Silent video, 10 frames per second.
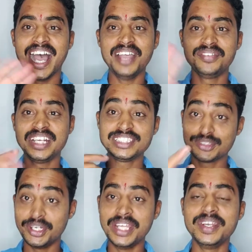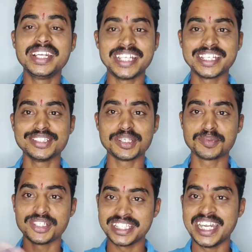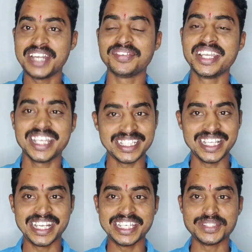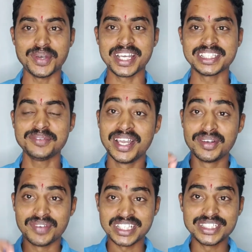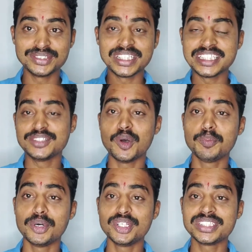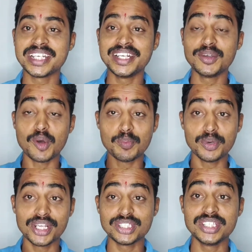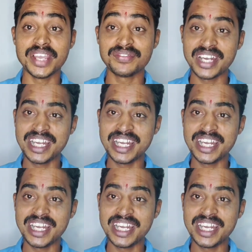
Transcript: హాయ్ ఫ్రెండ్స్ గుడ్ ఈవినింగ్ టెక్నిక్ ఎపిసోడ్ త్రీ నాట్ ఫైవ్కి అందరికీ స్వాగతం ఫస్ట్ న్యూస్ వచ్చేసి ఓప్పో నుంచి అండి ఓప్పో ఈరోజు ఎఫ్